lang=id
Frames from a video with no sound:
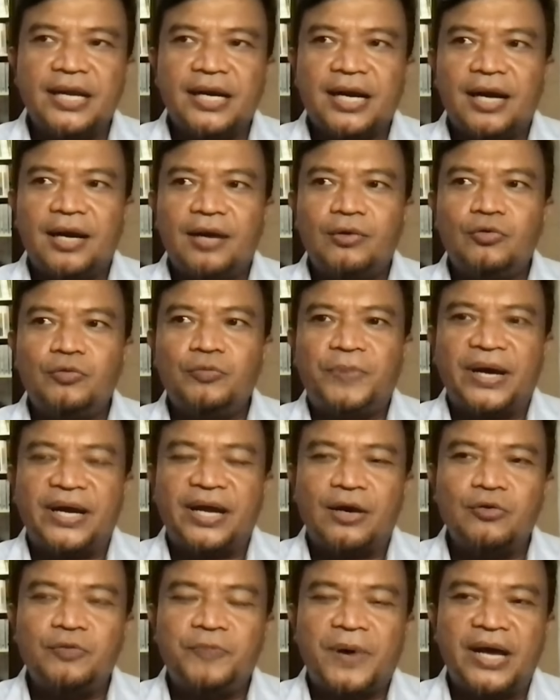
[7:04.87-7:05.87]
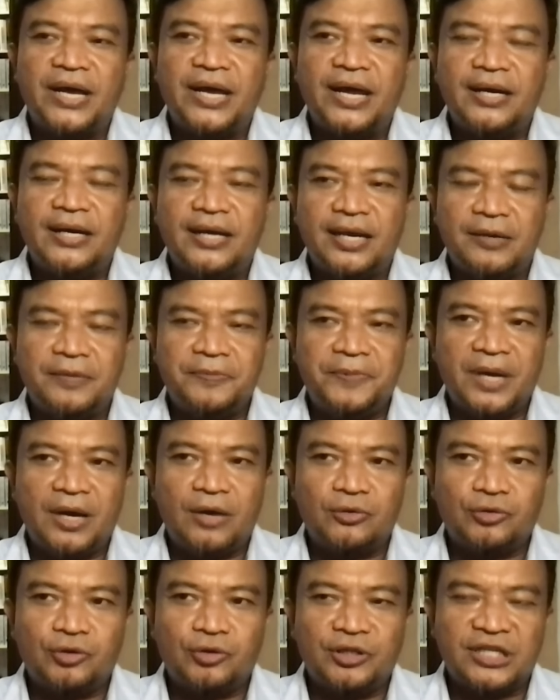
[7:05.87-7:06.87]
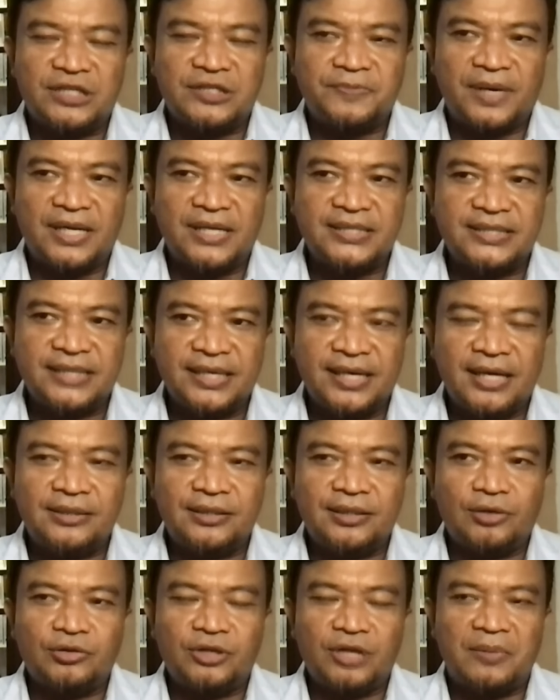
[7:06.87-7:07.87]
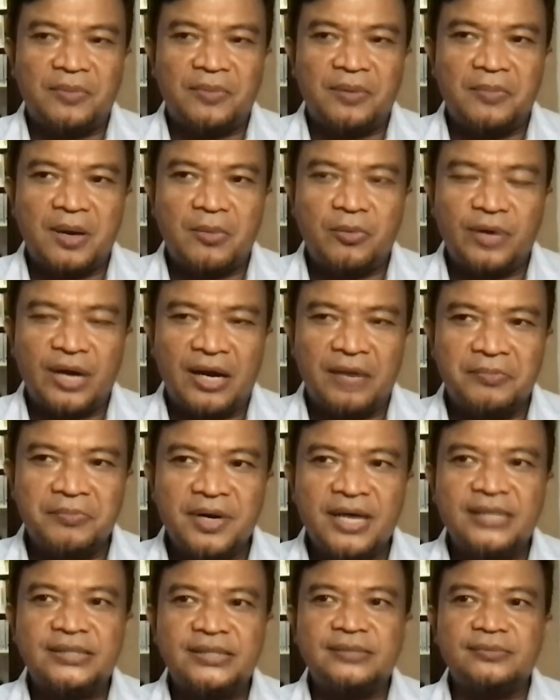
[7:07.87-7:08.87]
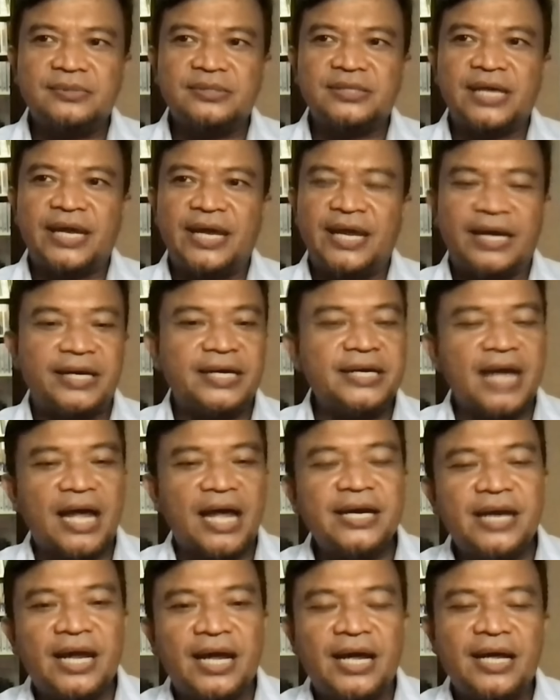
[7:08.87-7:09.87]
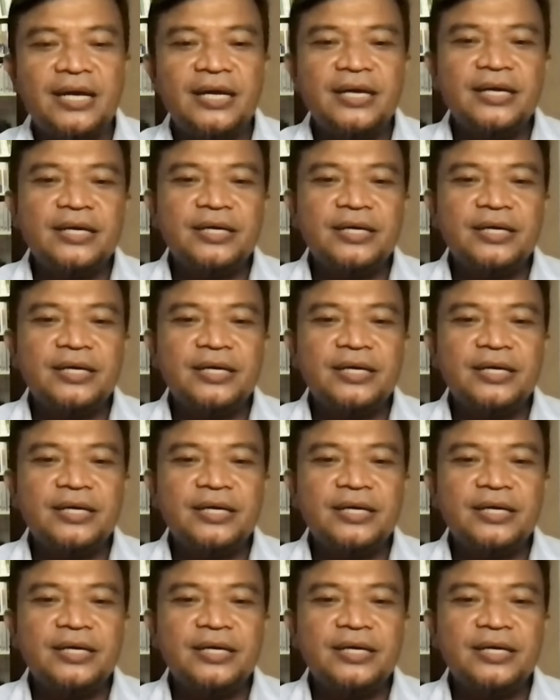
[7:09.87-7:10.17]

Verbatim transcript: kalau upaya-upaya dari pihak otoritas Palestina, terutama Mahmud Abbas, saya yakin ada.